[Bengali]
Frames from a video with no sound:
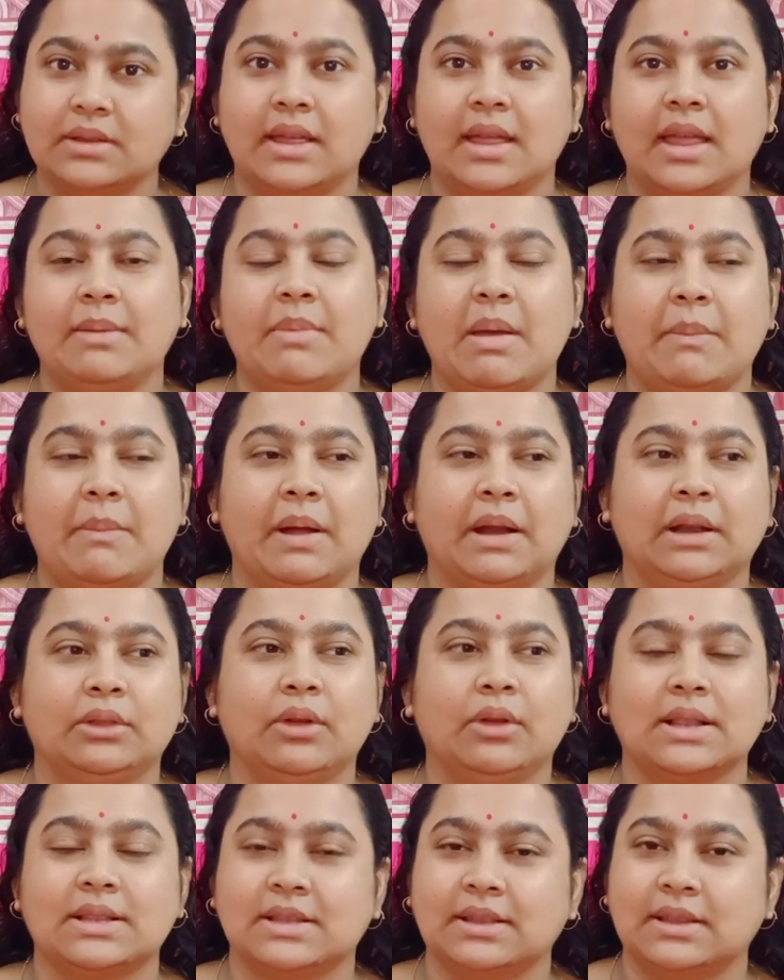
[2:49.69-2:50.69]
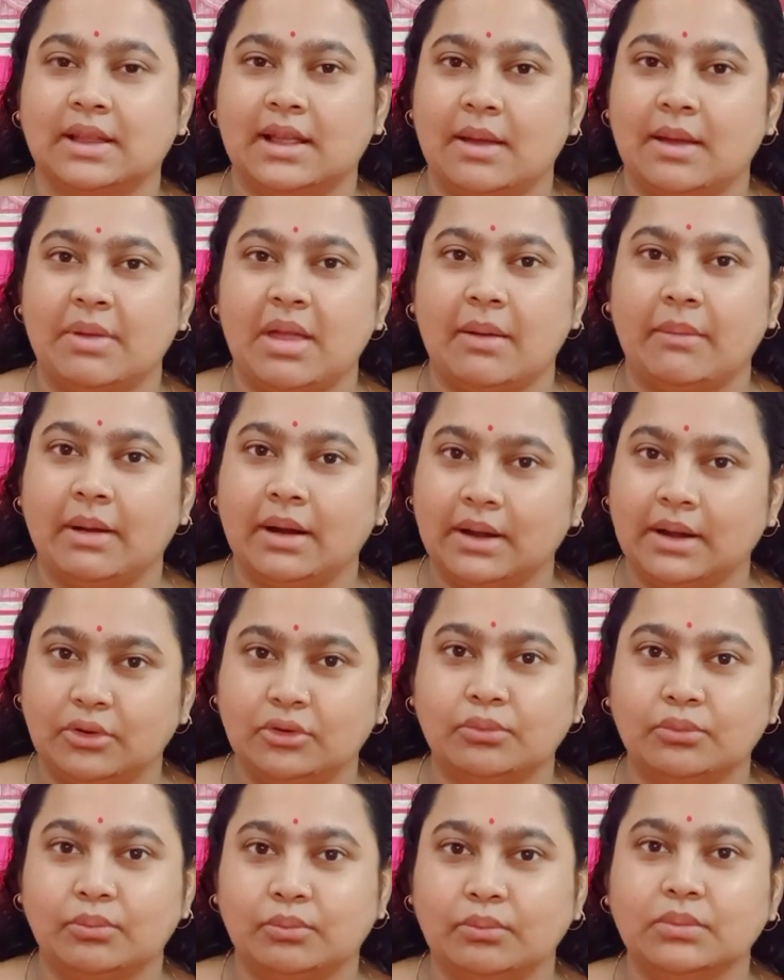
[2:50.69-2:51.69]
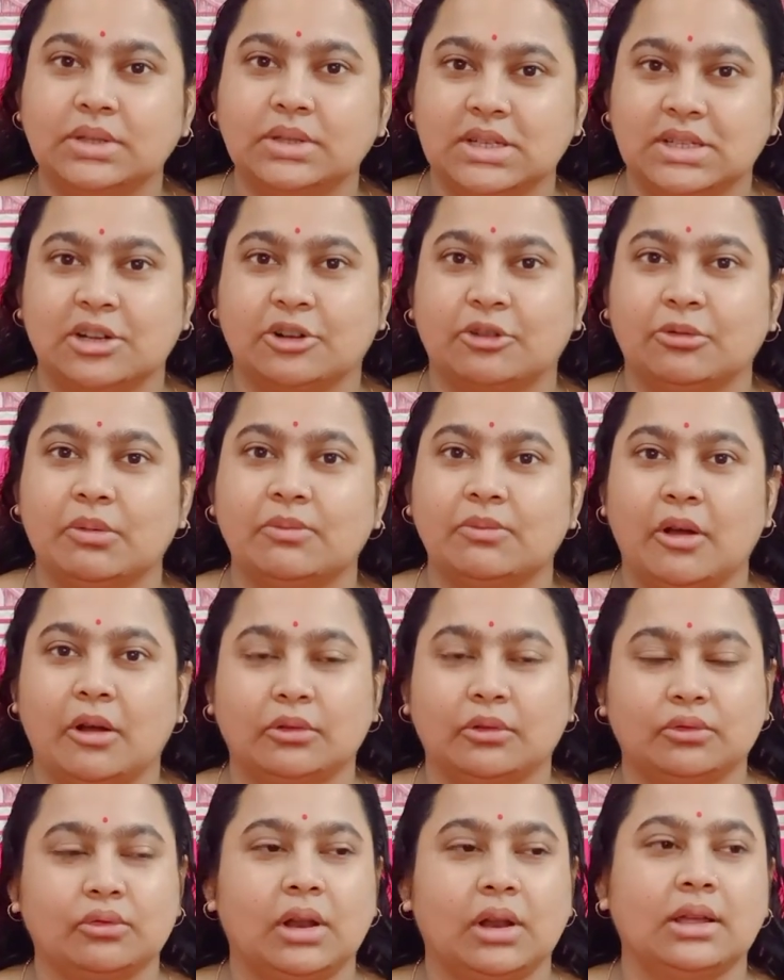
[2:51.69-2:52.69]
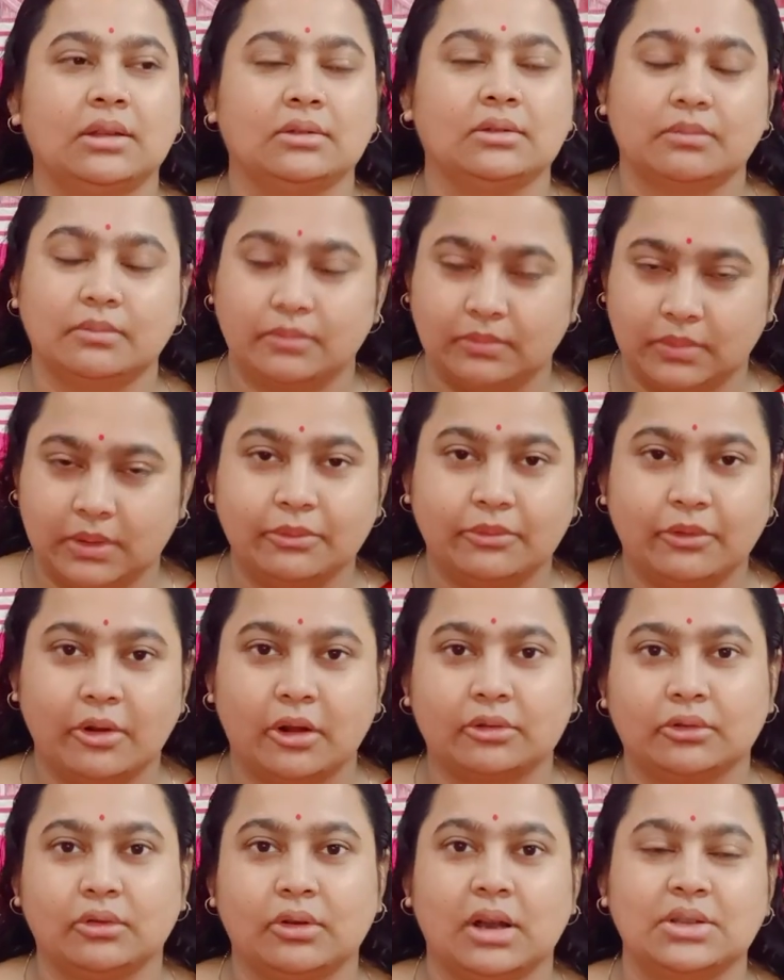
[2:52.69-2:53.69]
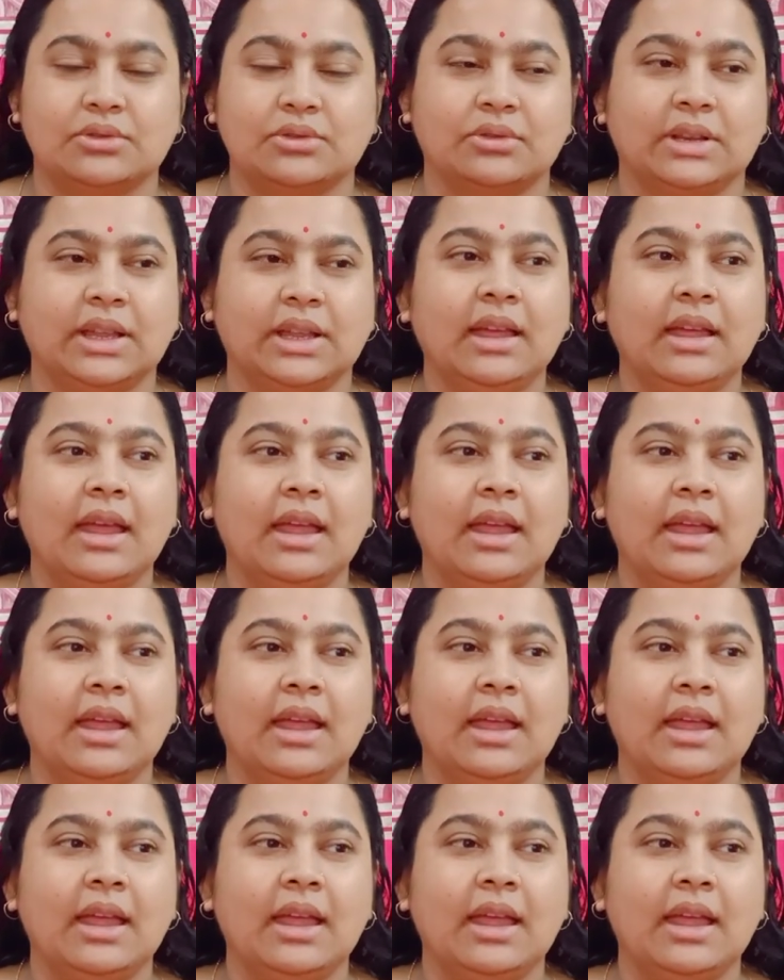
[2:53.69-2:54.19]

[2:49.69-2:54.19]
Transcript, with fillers: এই ব্যাপার তো আজকে দেখে আমি আবার একটু চেষ্টা করবো ব্লগ তোলা মানে ব্লগ তোলার জন্যে